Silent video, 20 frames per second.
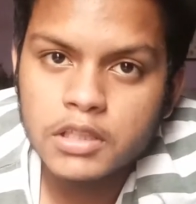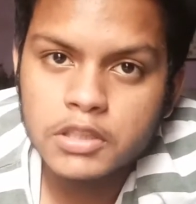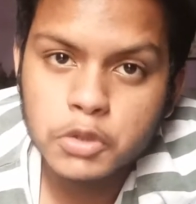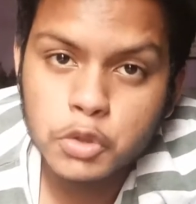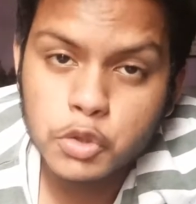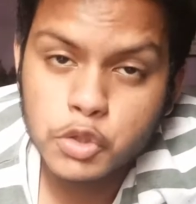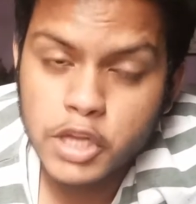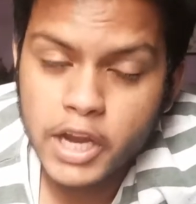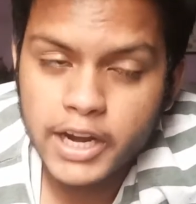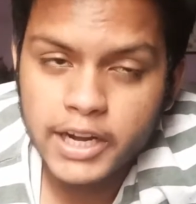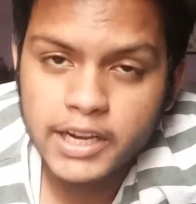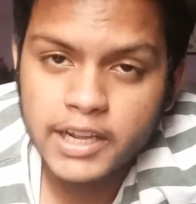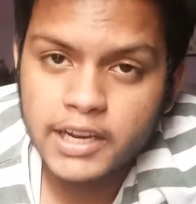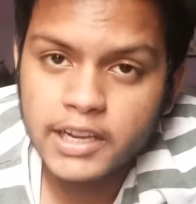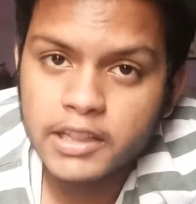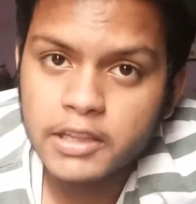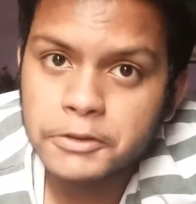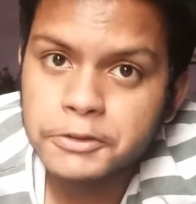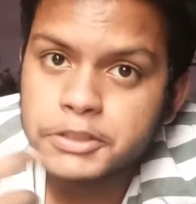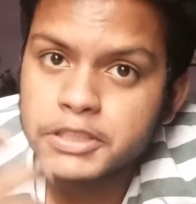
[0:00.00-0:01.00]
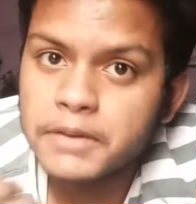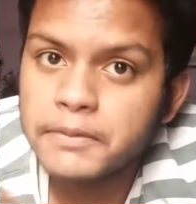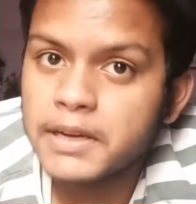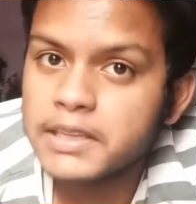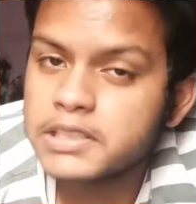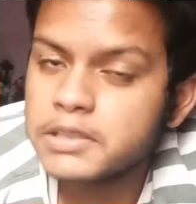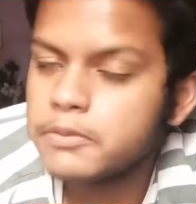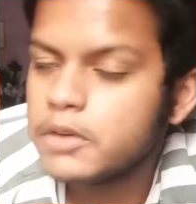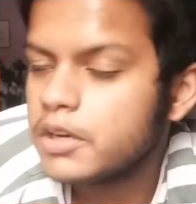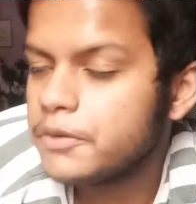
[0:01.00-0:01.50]
सुसाइड करी थी उसके बाद
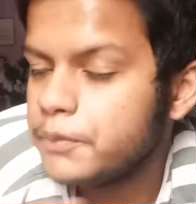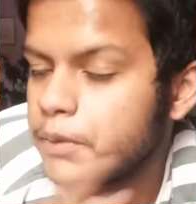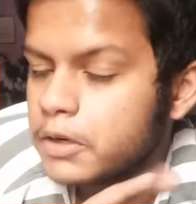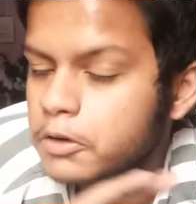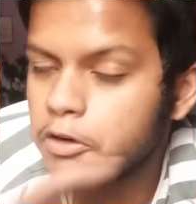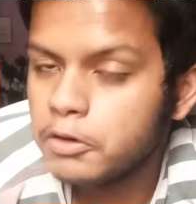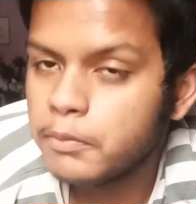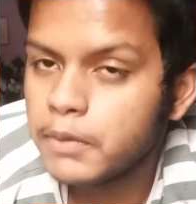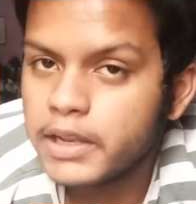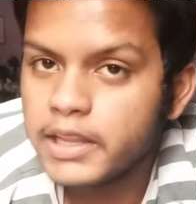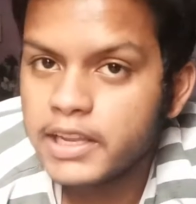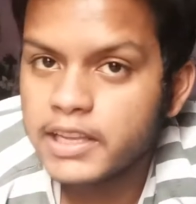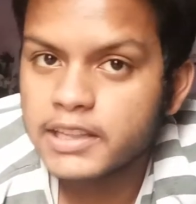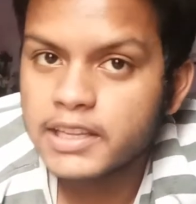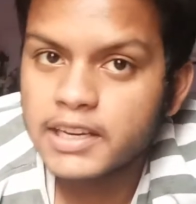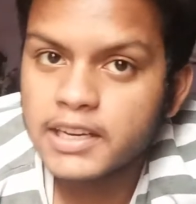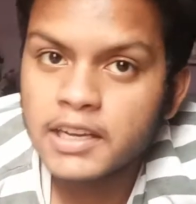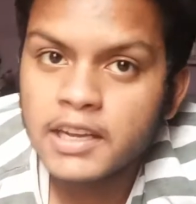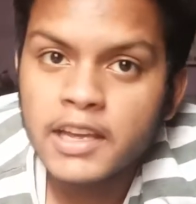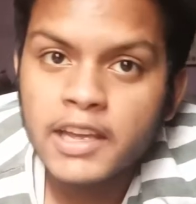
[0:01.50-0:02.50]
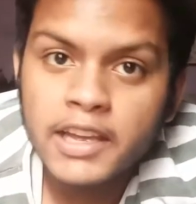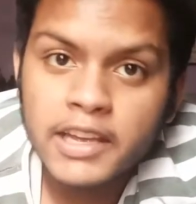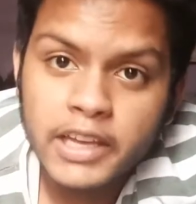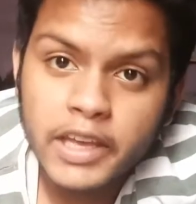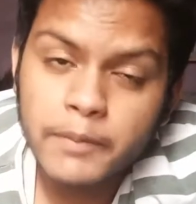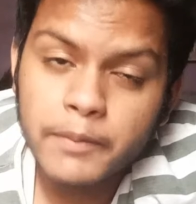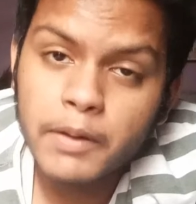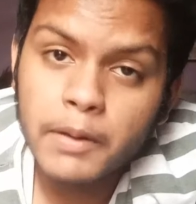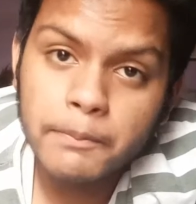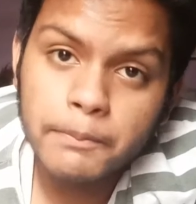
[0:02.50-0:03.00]
से मेरा बिल्कुल मन नहीं था
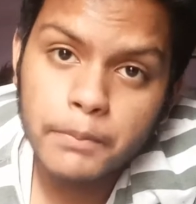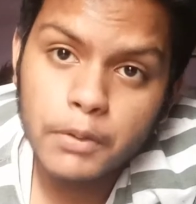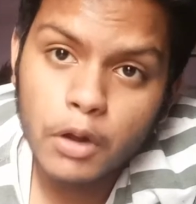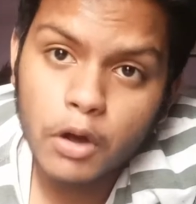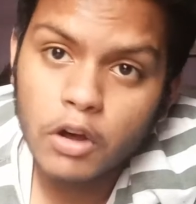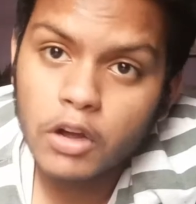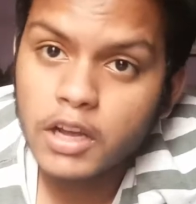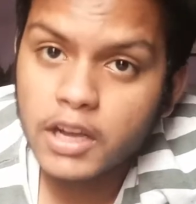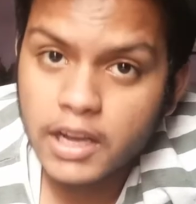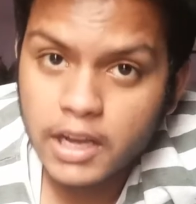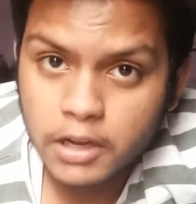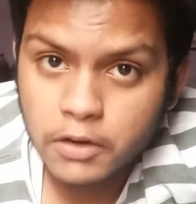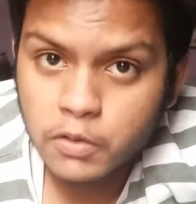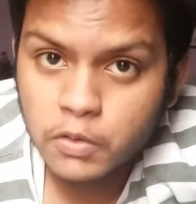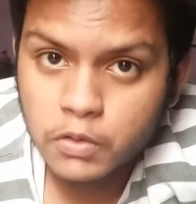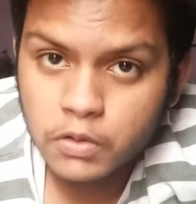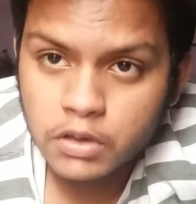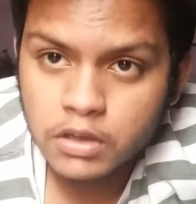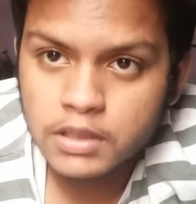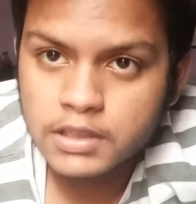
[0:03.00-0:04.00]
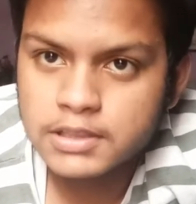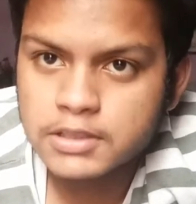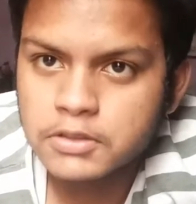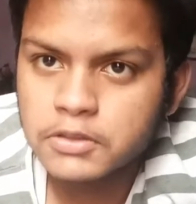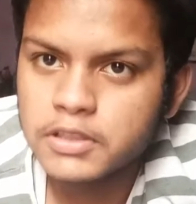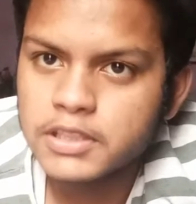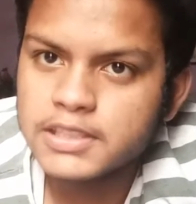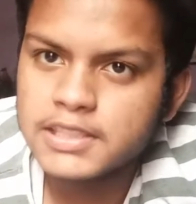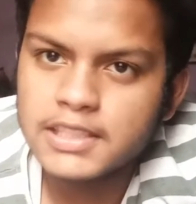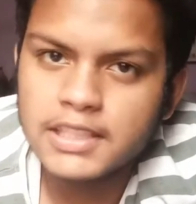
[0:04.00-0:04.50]
कि मैं ब्लॉग करूं
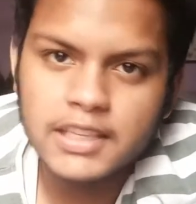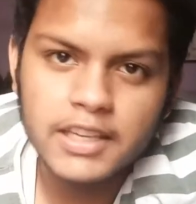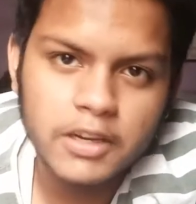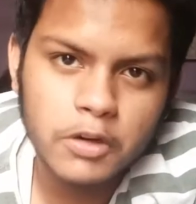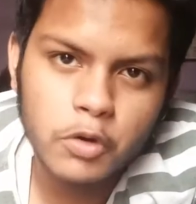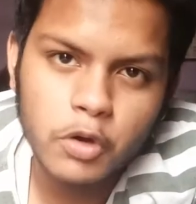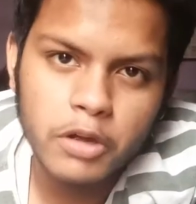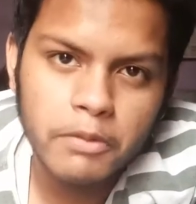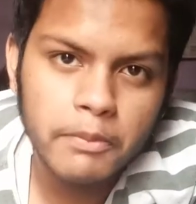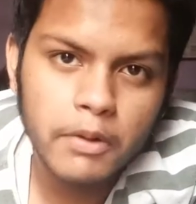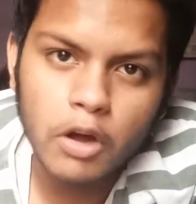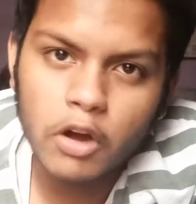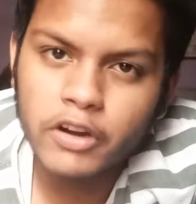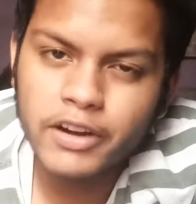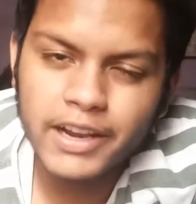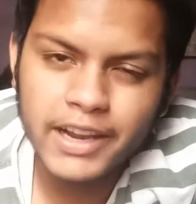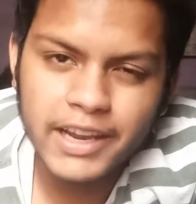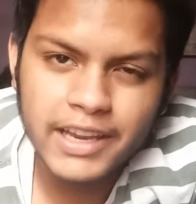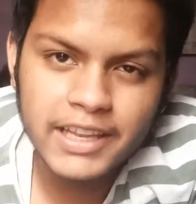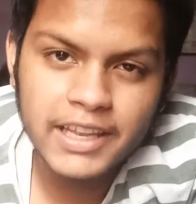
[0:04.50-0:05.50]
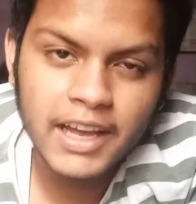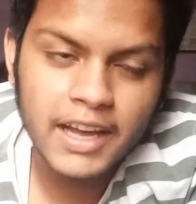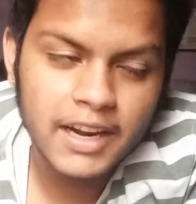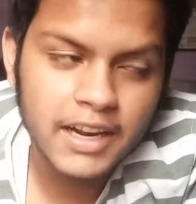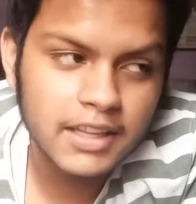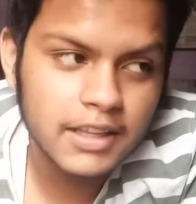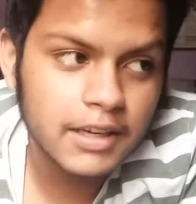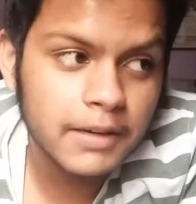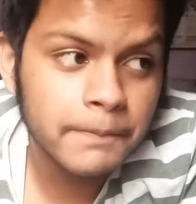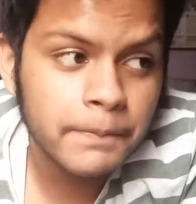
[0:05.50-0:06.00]
सो इसीलिए कोई ब्लॉग नहीं आ
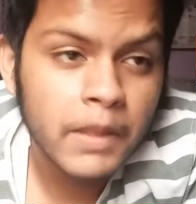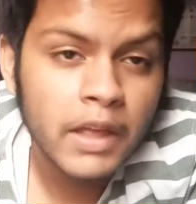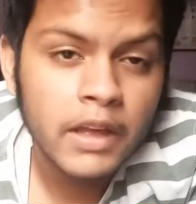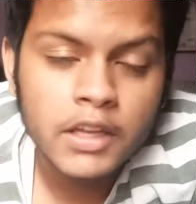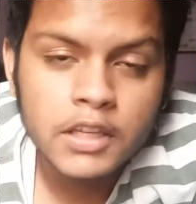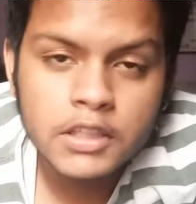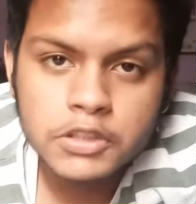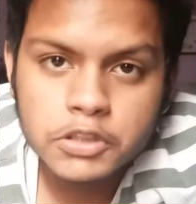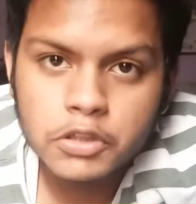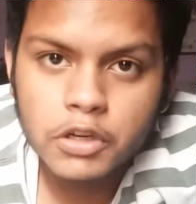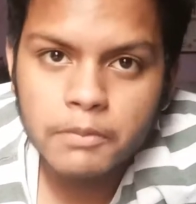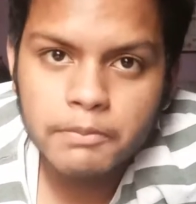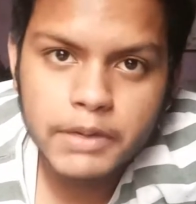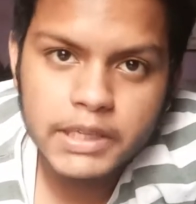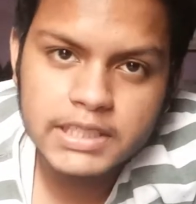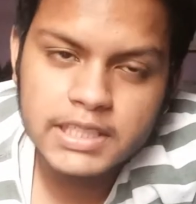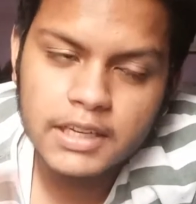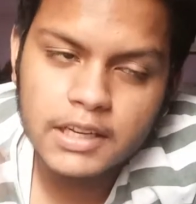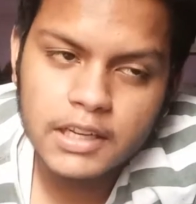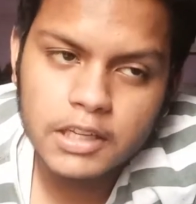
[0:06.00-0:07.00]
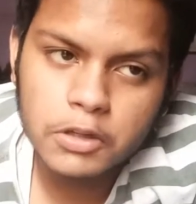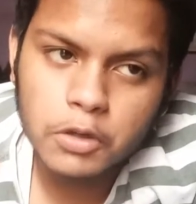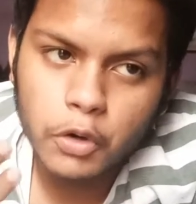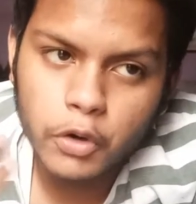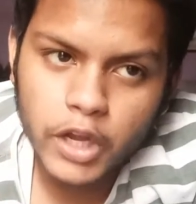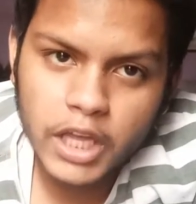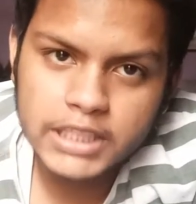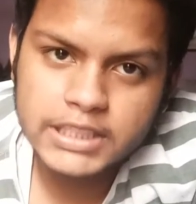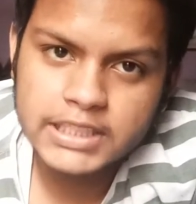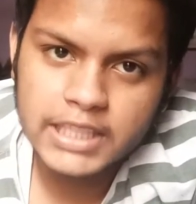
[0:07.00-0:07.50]
रहा था सो अब बेसिकली
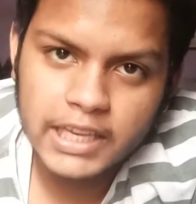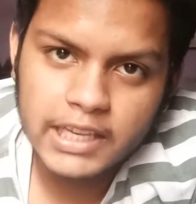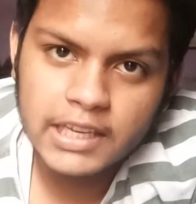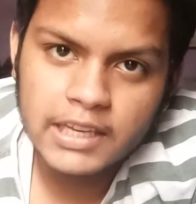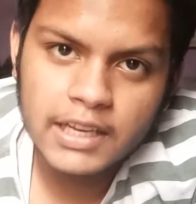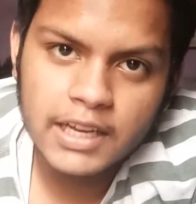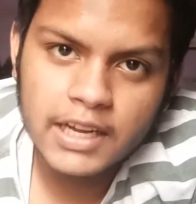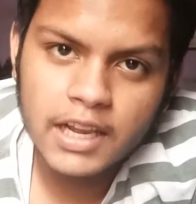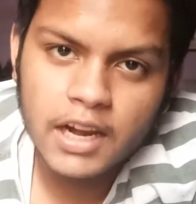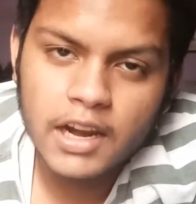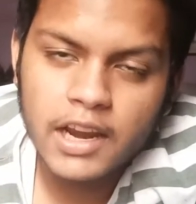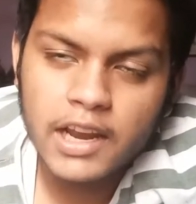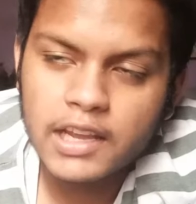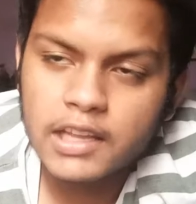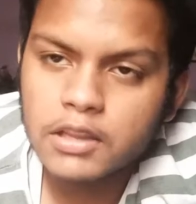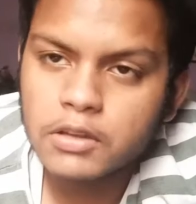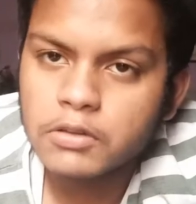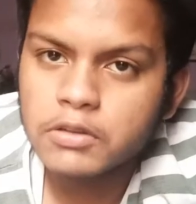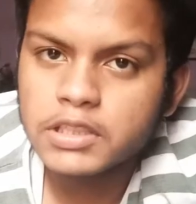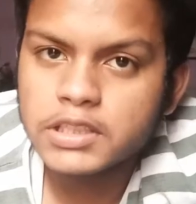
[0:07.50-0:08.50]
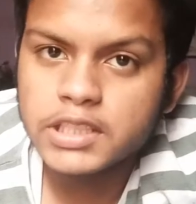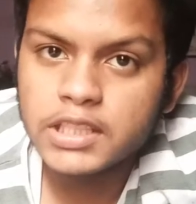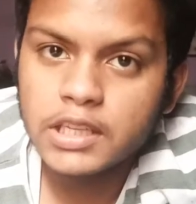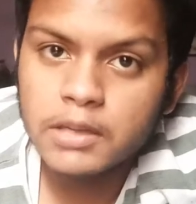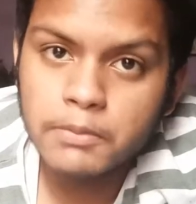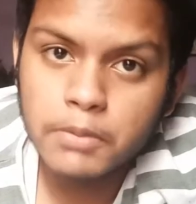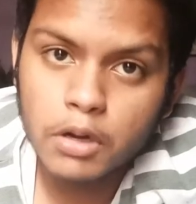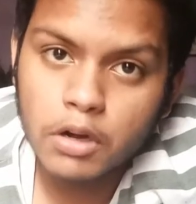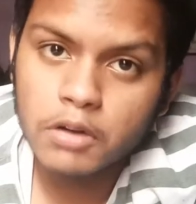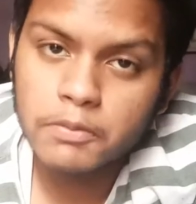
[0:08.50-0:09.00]
थोड़ा सही लग रहा है तो इसीलिए
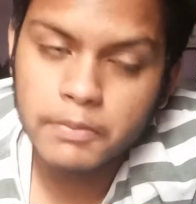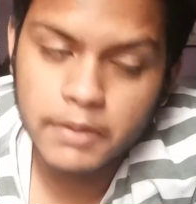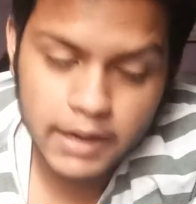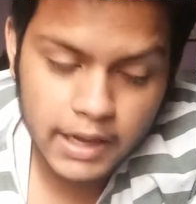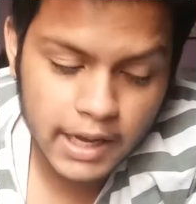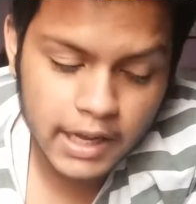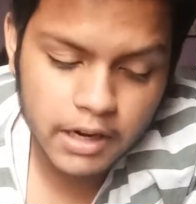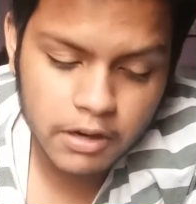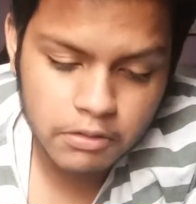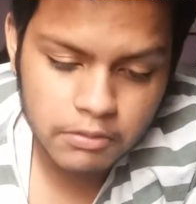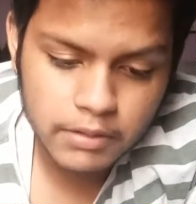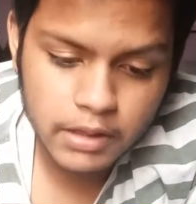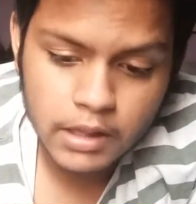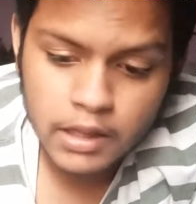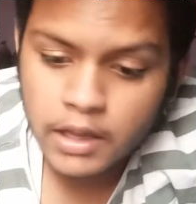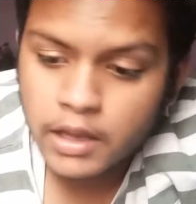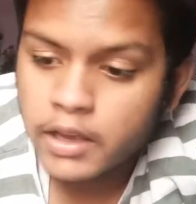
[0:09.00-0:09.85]
ब्लॉग बना रहा हूँ मैं